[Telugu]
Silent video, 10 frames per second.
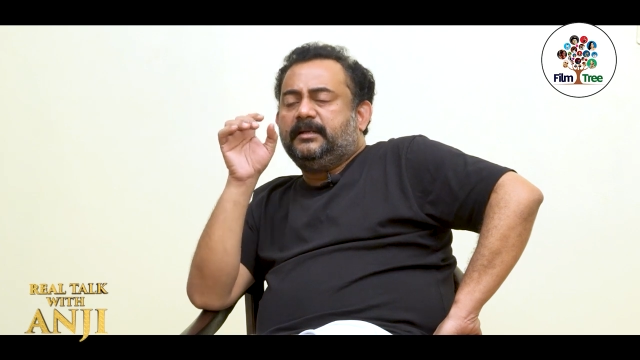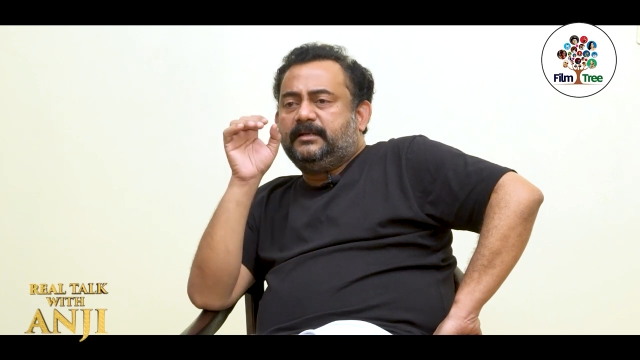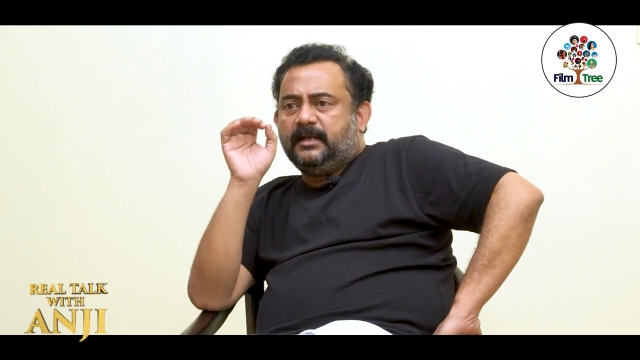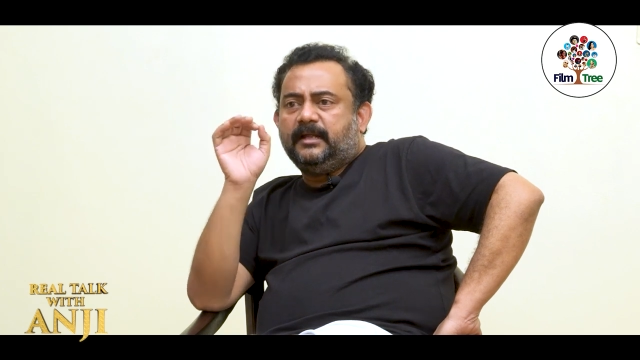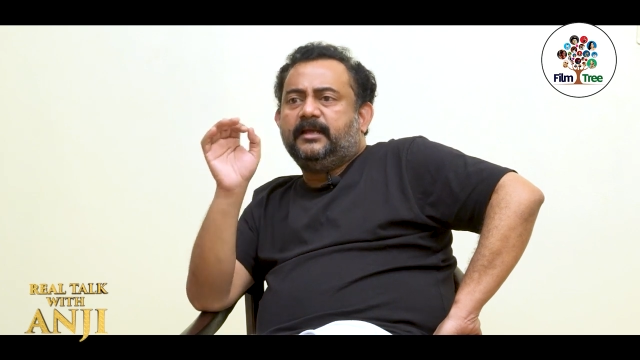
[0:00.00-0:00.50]

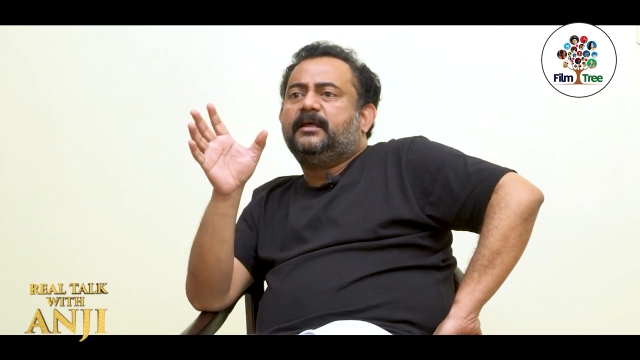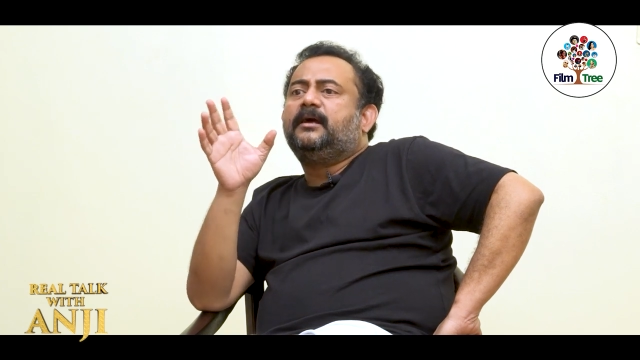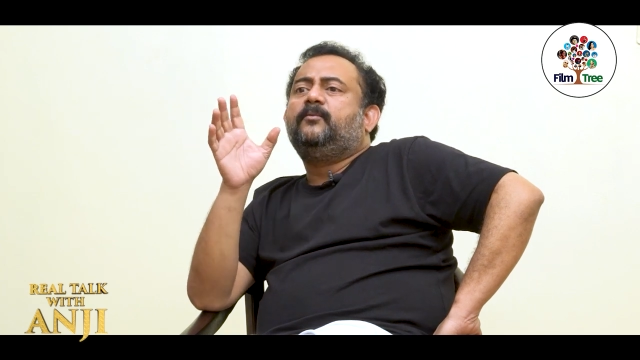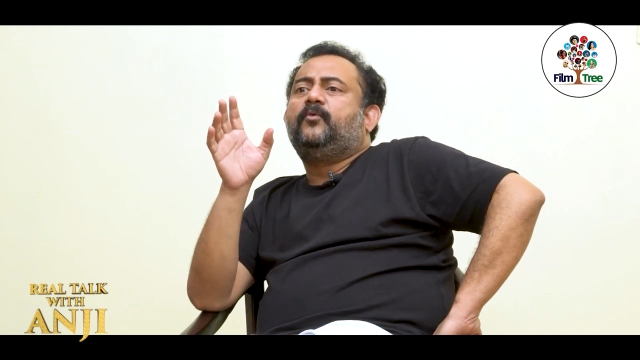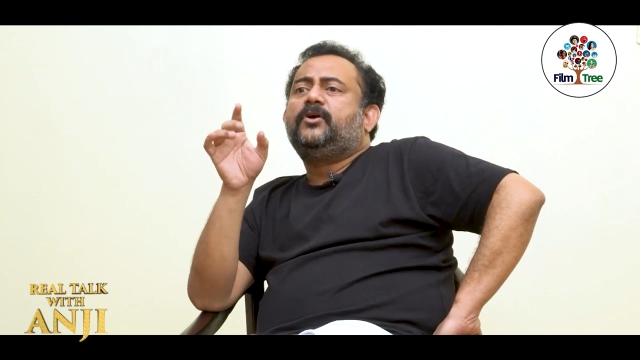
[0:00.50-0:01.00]
రిటైర్డ్
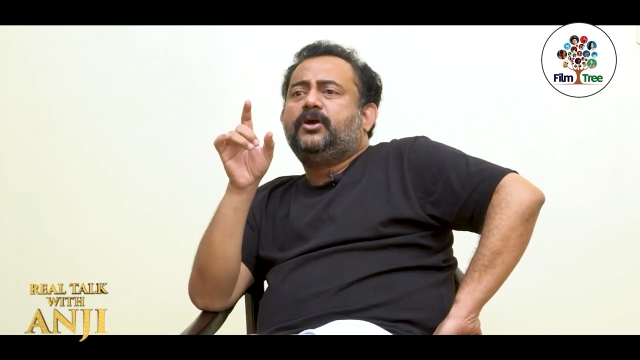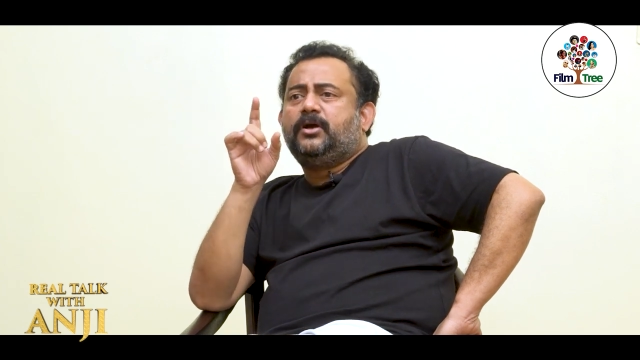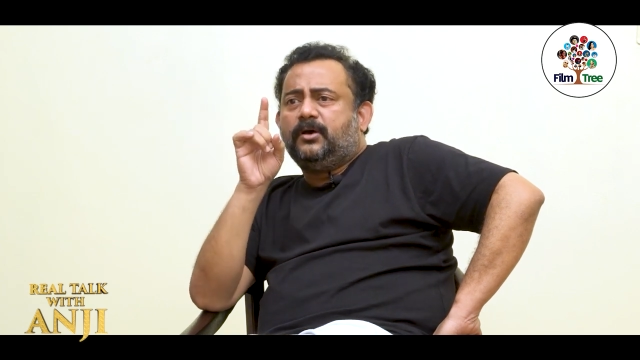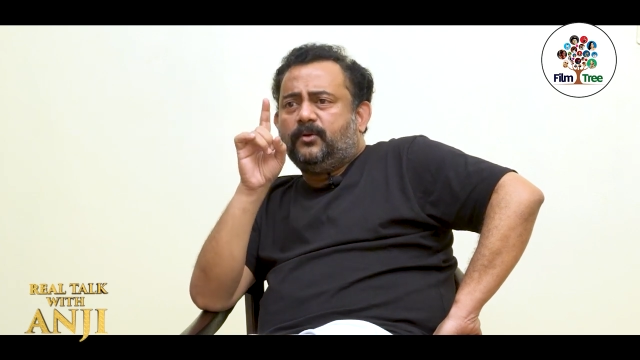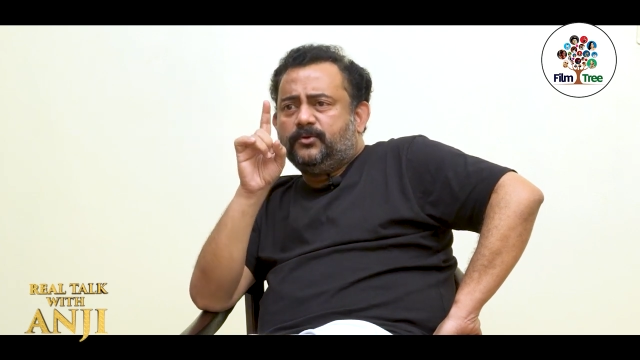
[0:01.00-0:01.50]
అయ్యేదాకా
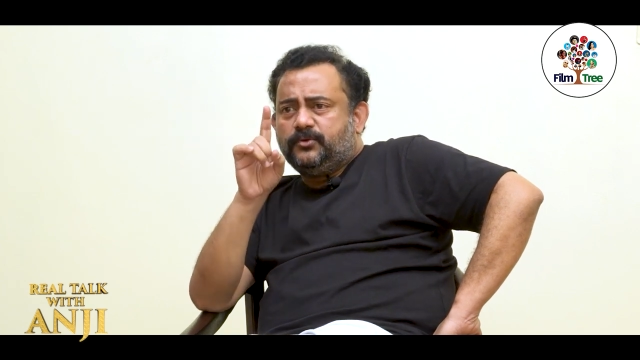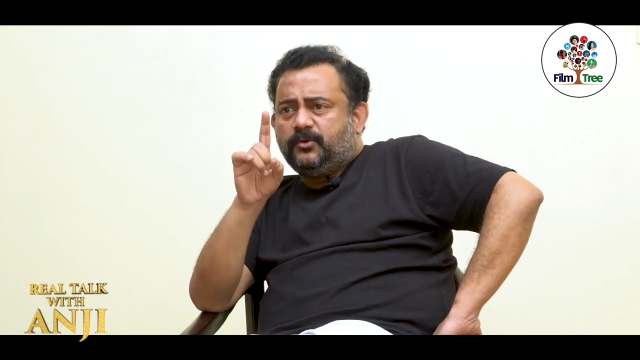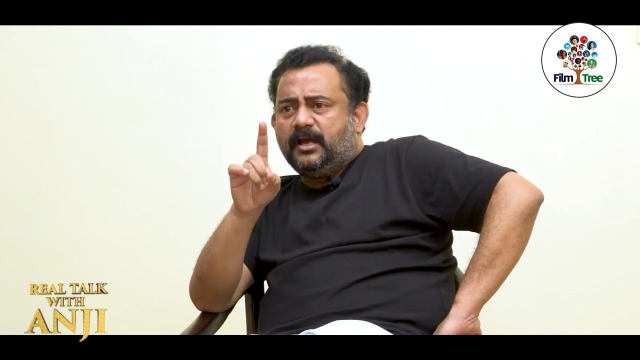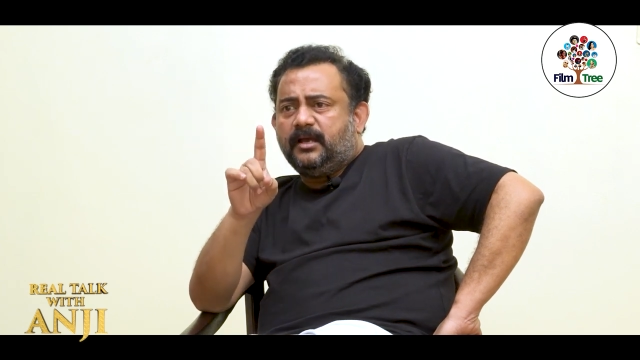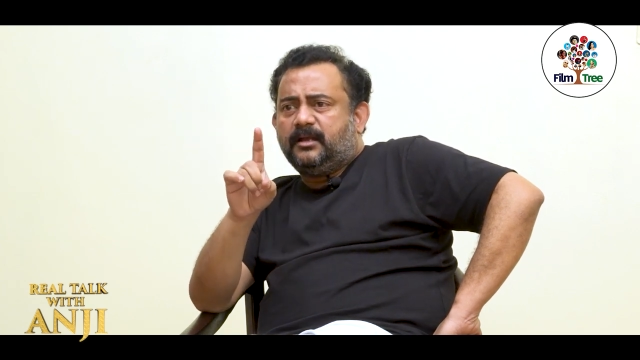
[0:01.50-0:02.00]
ఒక్కరోజు
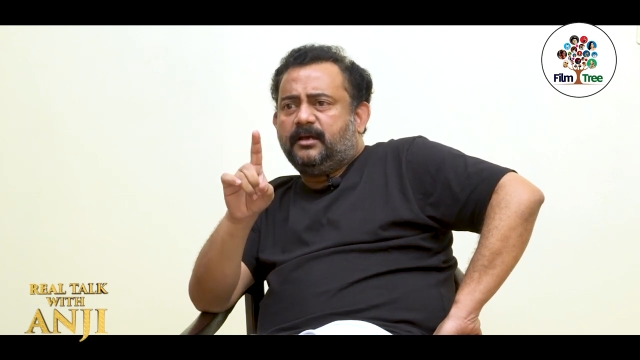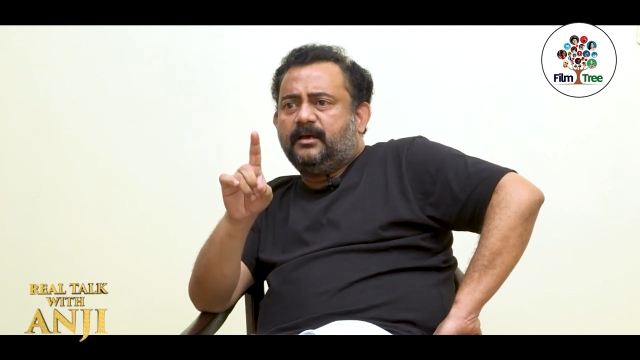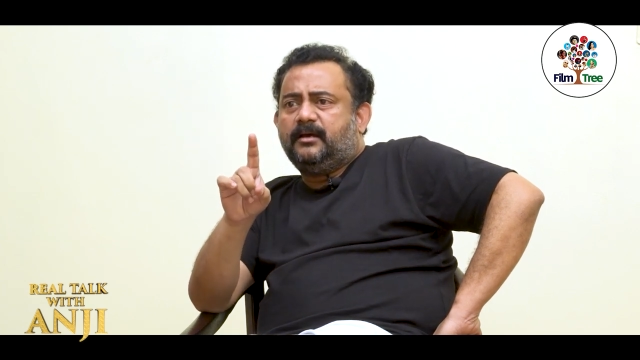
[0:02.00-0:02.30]
కూడా ఆయన